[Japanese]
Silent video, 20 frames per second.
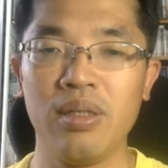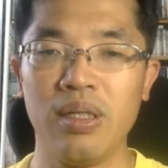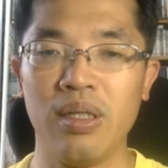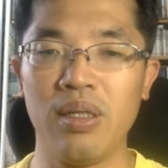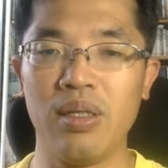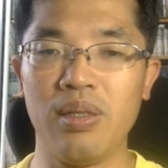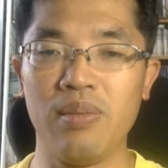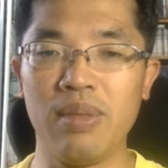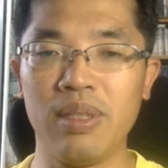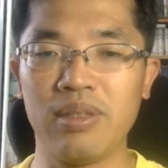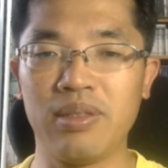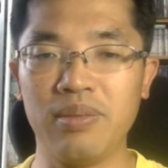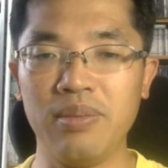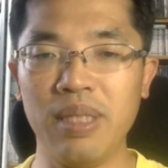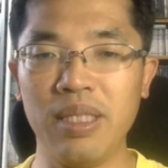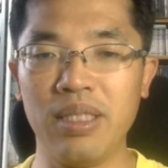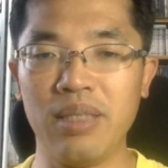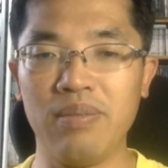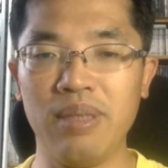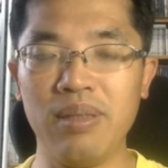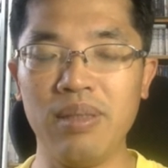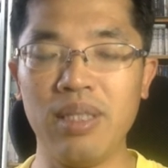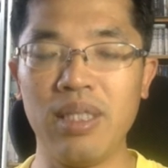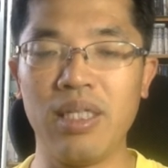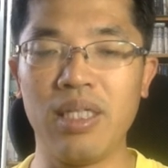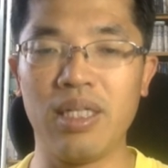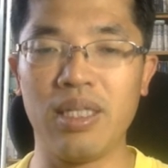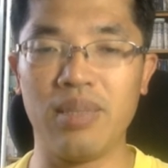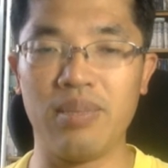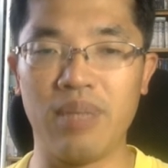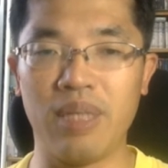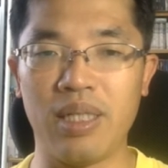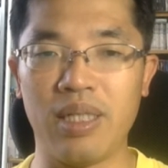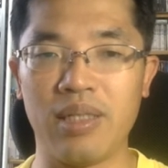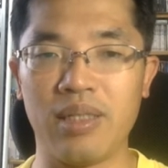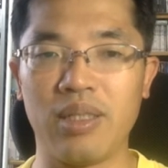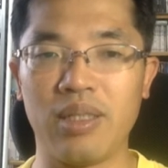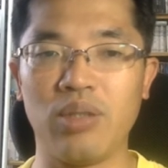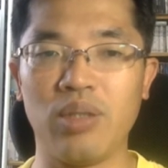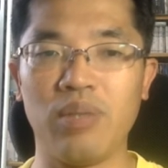えまあ、つまり今までであれ
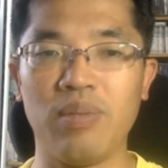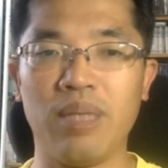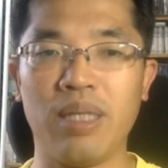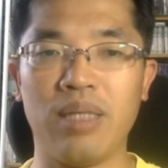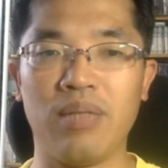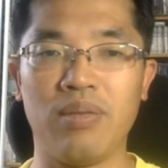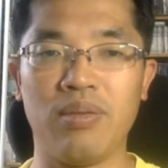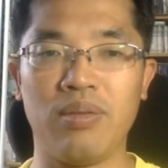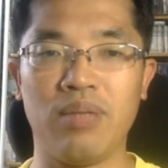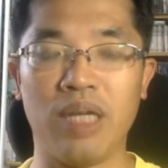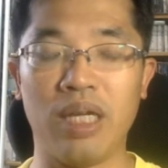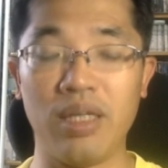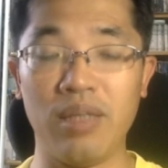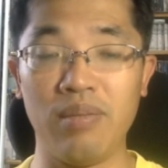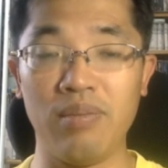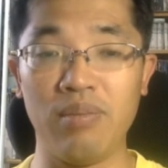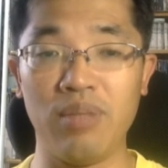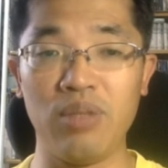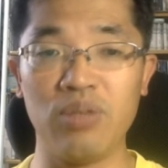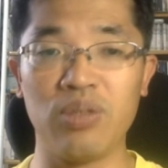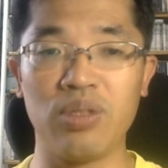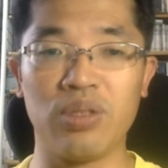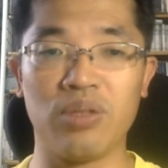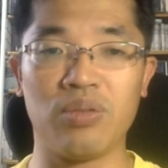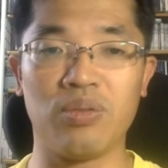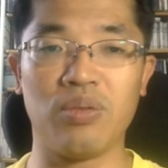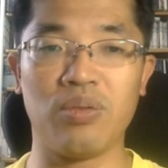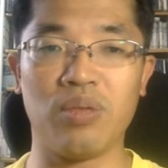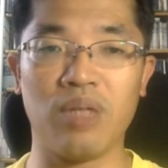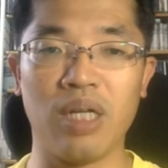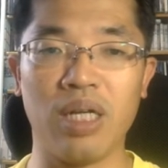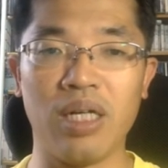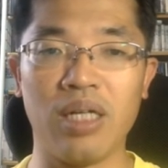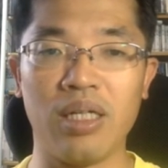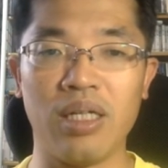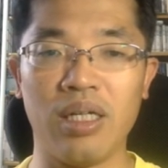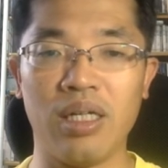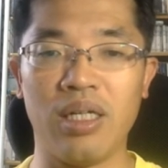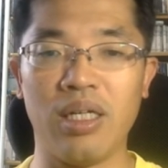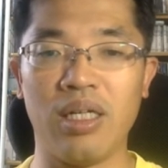ば、例えばあの LINE music と
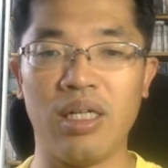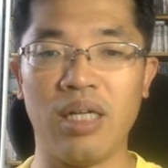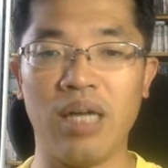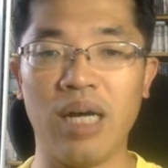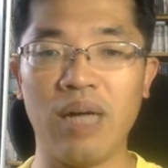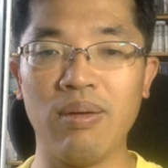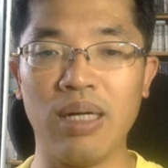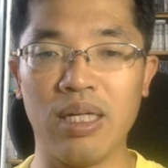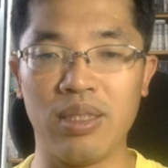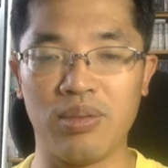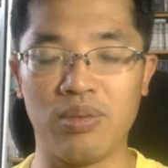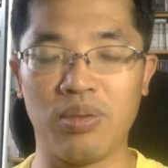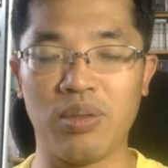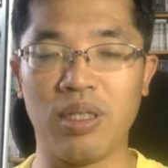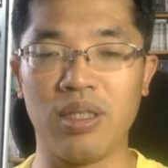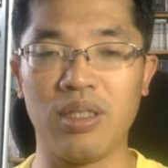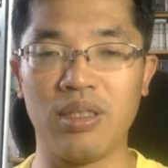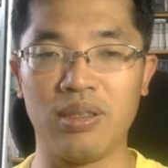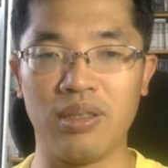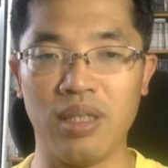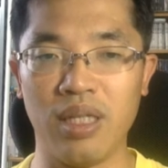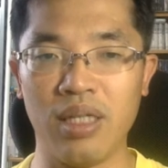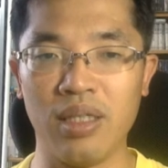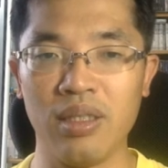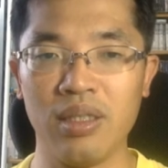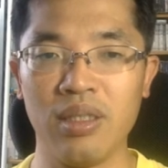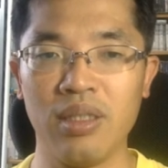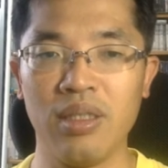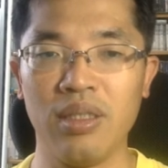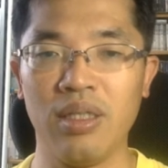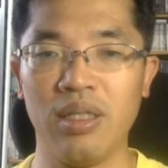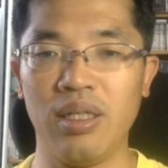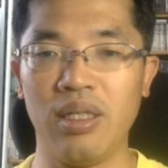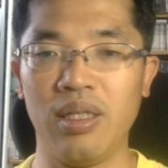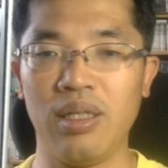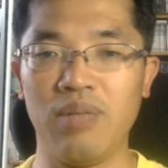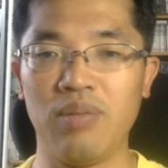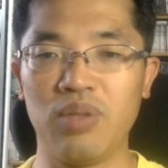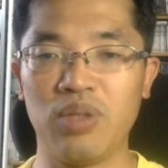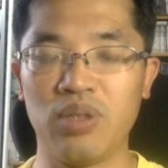か、えー、h o r とかですね、
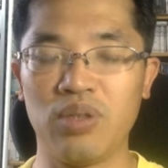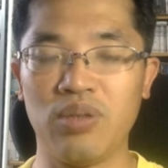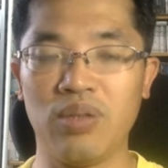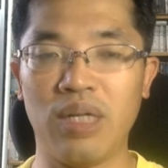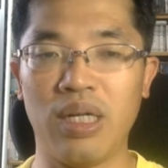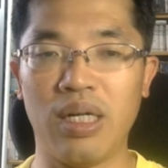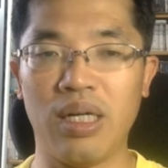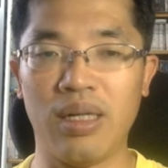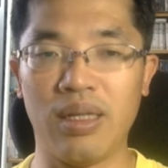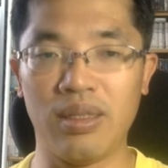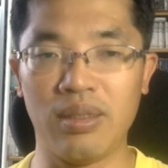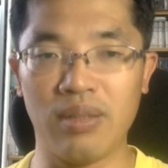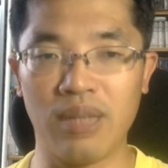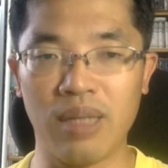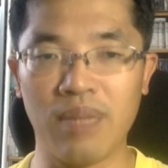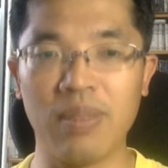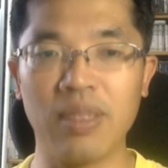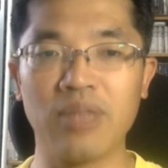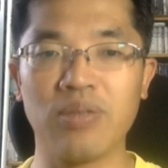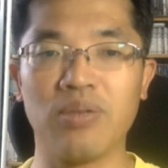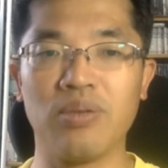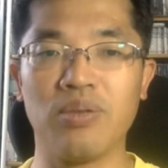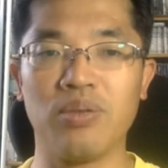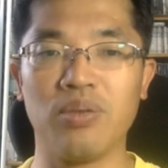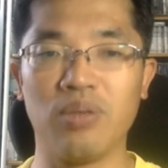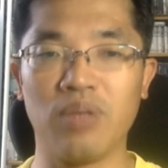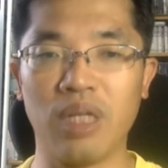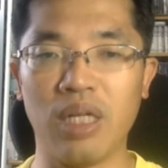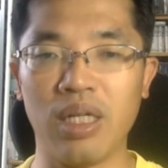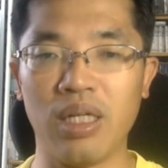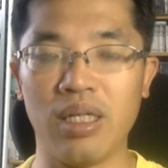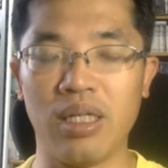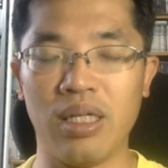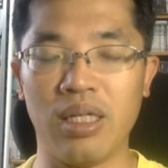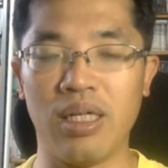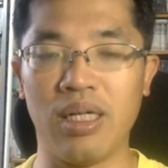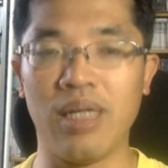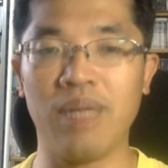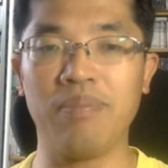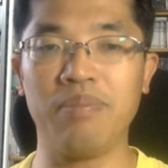えもしくはあの Amazon とか、
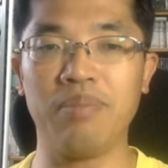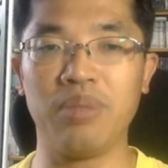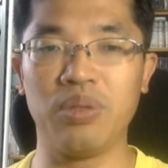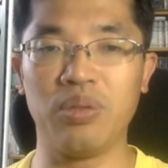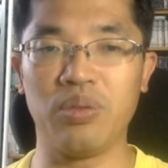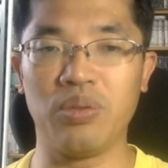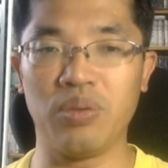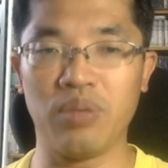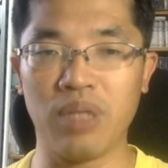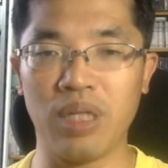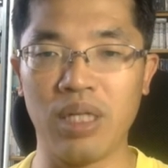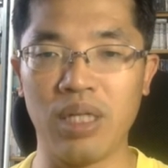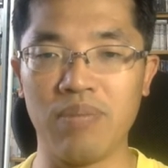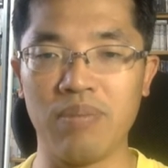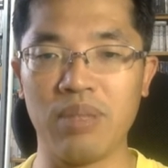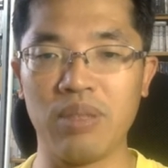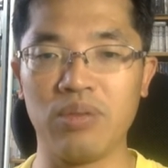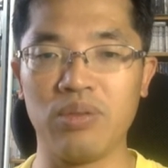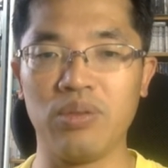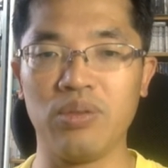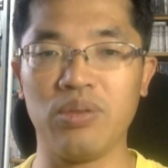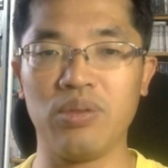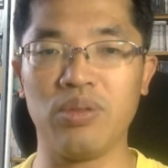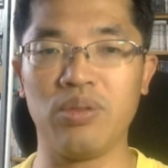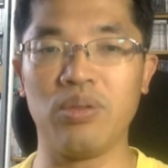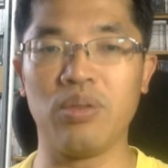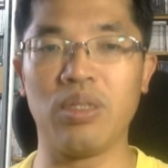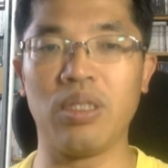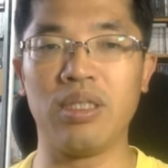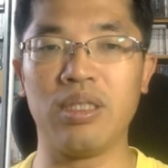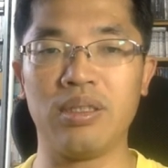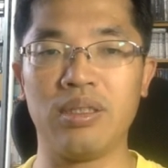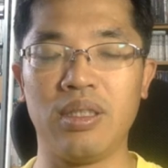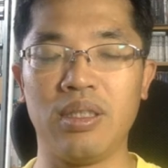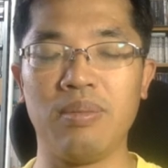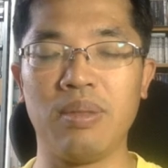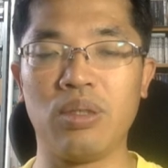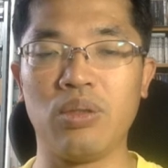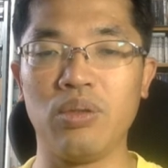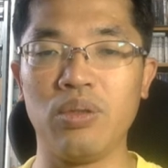え Apple とか、まあ、Google とかで
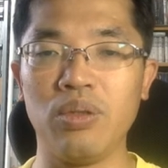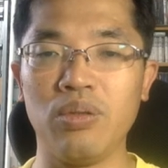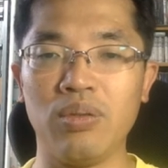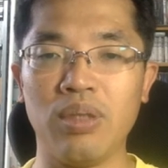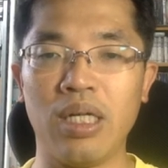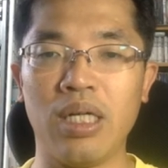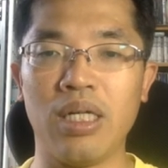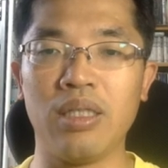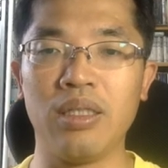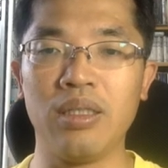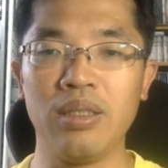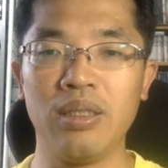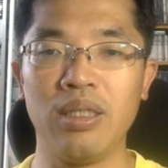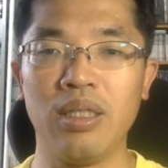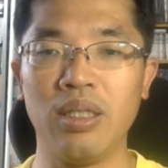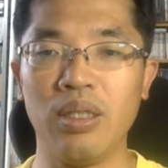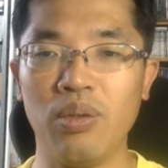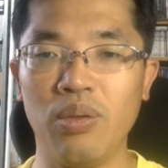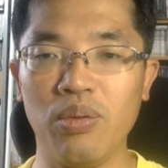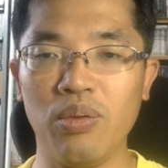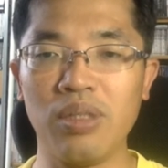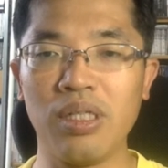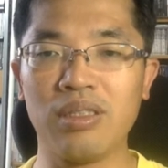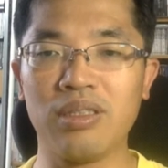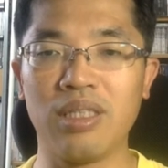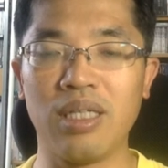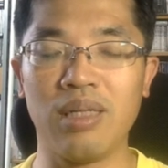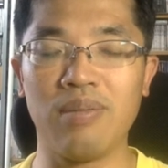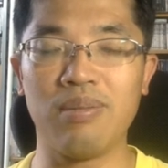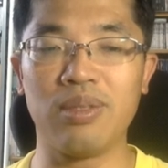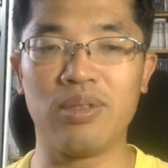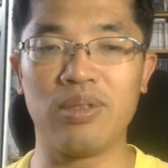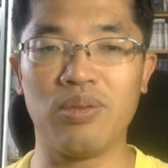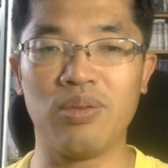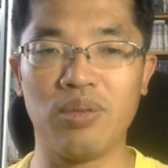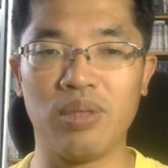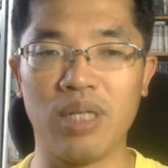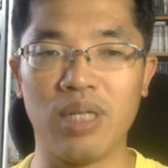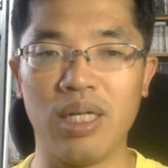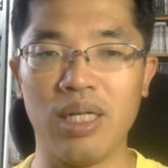すね、まあ、このような、え音楽サービス
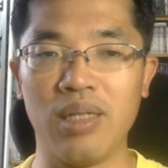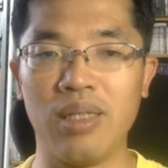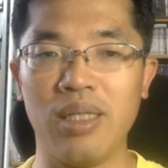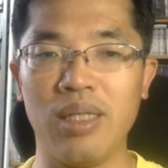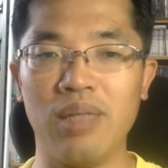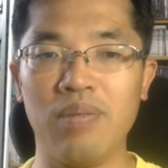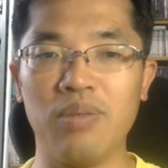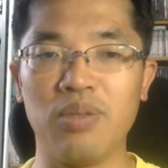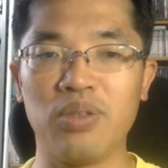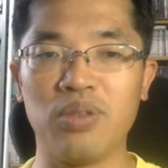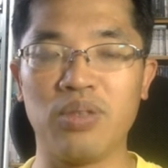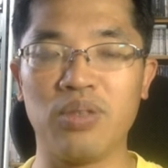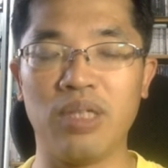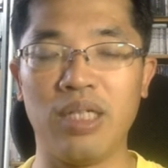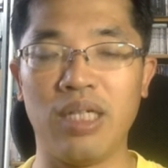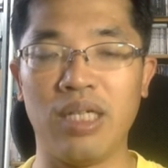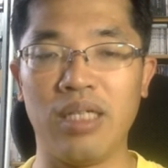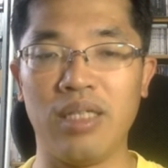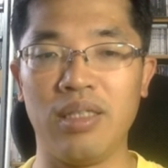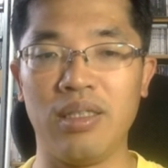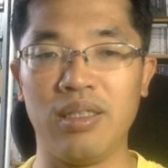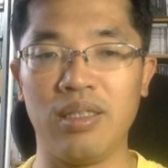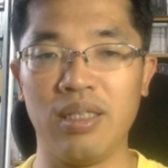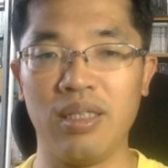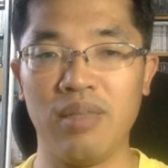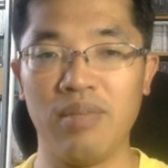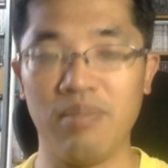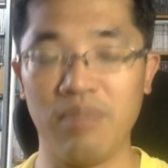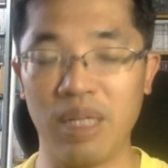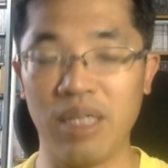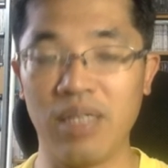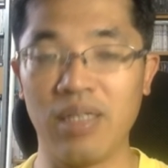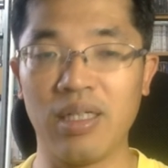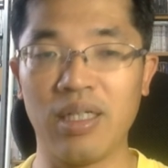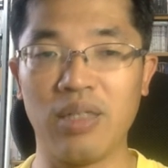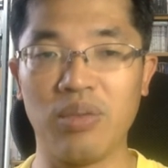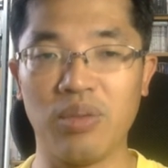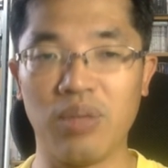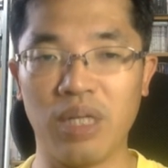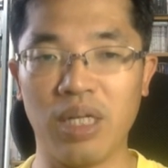とか、えもしくは LINE 漫
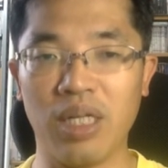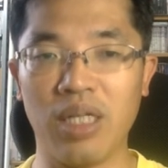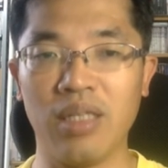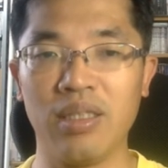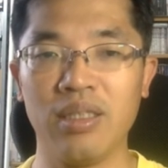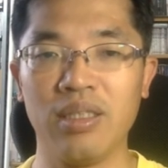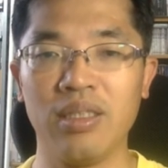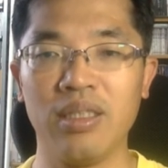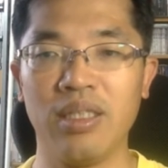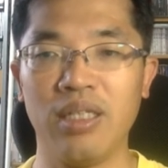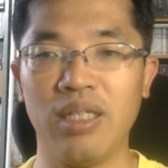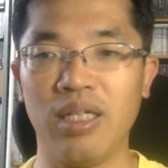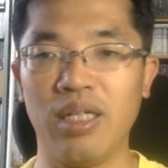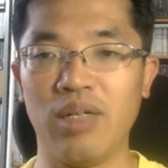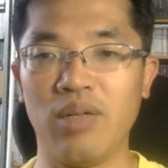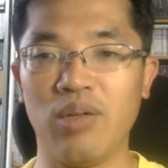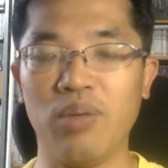画とか、え